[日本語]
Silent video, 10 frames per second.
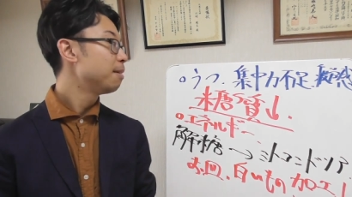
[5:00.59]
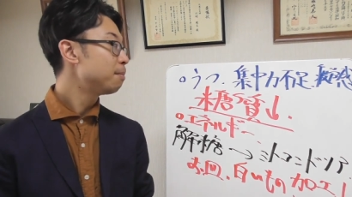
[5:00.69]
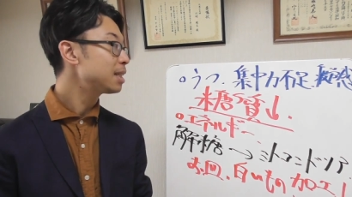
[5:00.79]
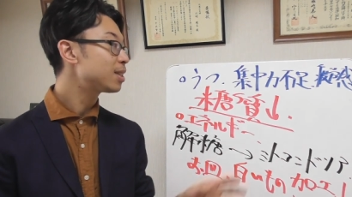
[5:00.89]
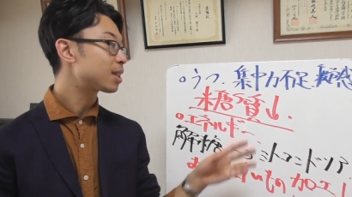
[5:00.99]

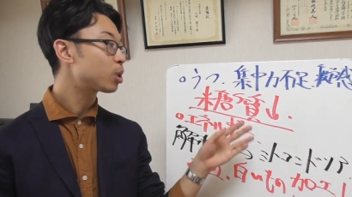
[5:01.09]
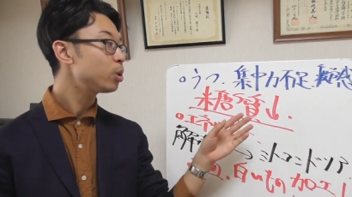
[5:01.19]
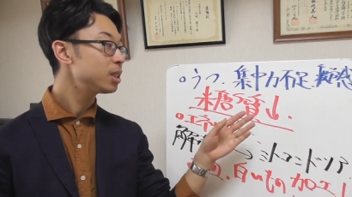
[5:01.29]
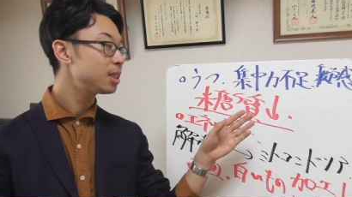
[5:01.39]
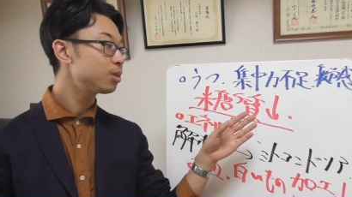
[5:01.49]
まずは
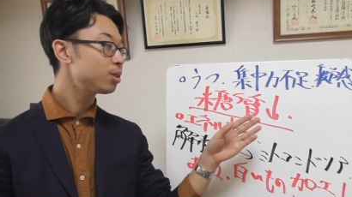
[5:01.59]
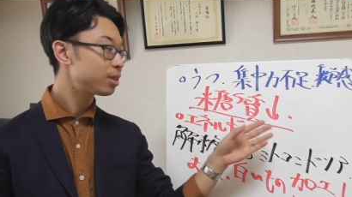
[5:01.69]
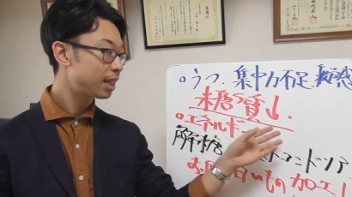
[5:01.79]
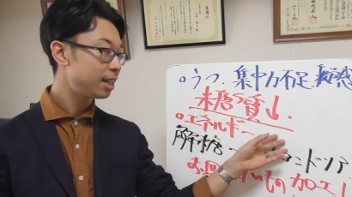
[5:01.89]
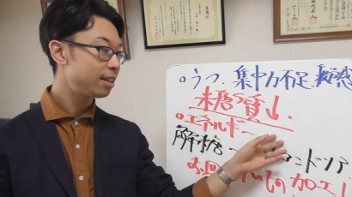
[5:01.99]
糖質
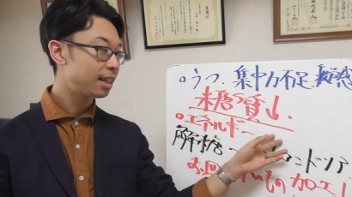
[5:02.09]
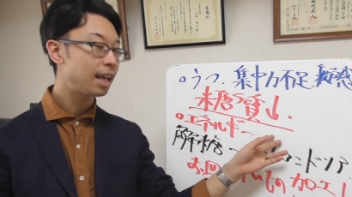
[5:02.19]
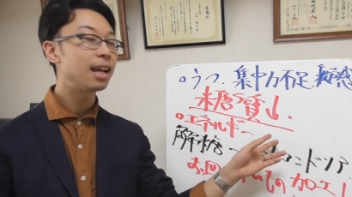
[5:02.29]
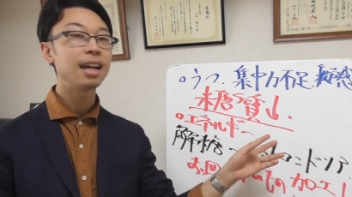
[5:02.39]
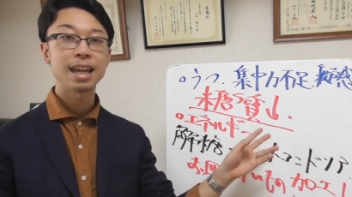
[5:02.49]
をできるだ
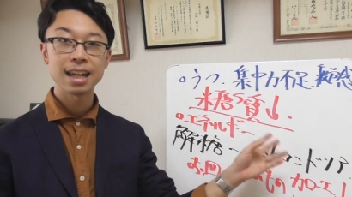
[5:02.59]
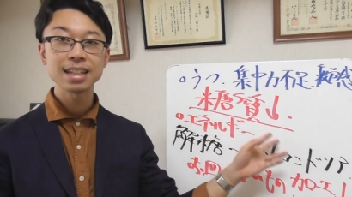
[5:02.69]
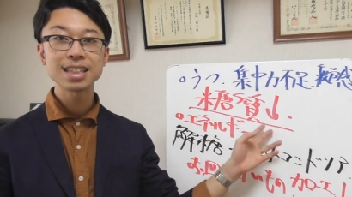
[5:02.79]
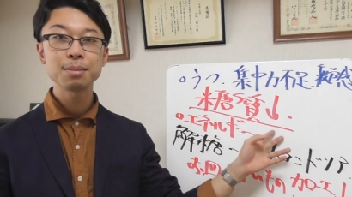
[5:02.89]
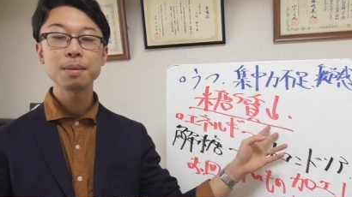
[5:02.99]
け減
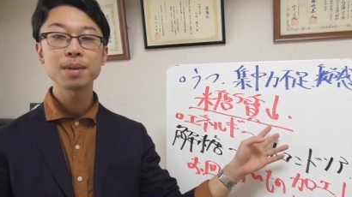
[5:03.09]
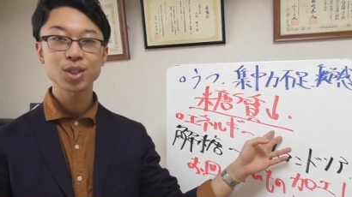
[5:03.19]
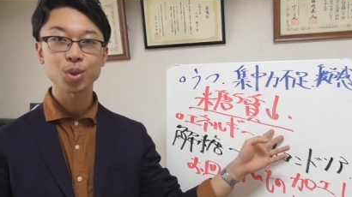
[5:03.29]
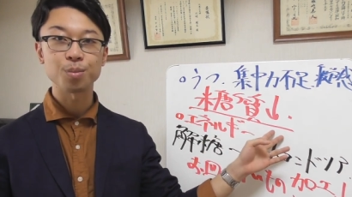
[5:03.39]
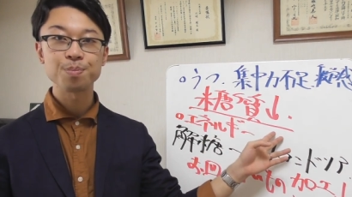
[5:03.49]
らしてみま
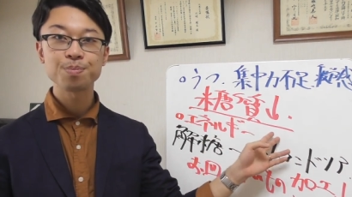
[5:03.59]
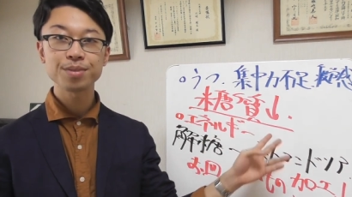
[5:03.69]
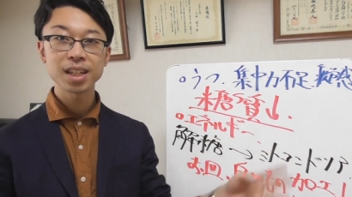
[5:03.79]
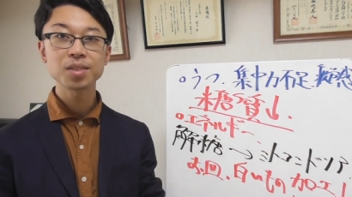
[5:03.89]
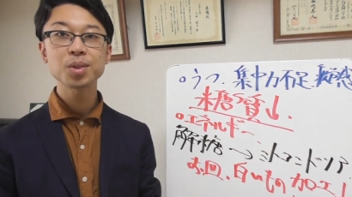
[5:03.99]
しょうっ
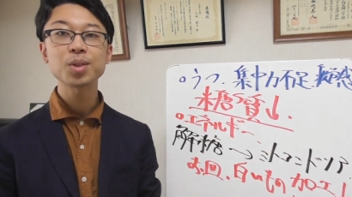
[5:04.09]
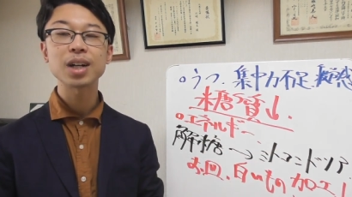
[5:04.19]
ていうとこ